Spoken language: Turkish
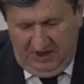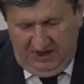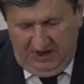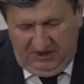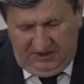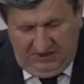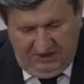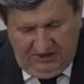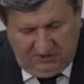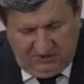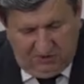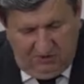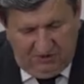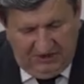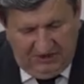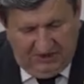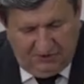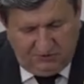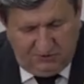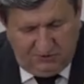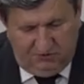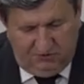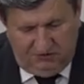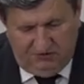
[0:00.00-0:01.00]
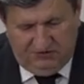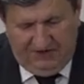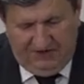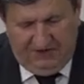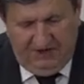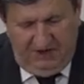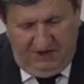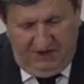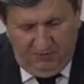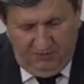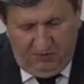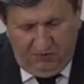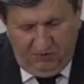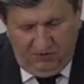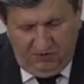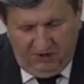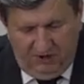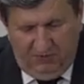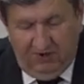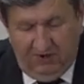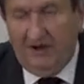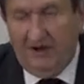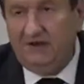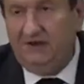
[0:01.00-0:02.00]
Yazı olarak çok güzel ama
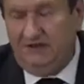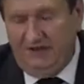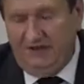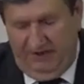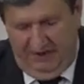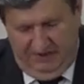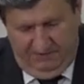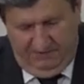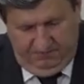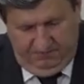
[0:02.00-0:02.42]
uygulama aynı değil.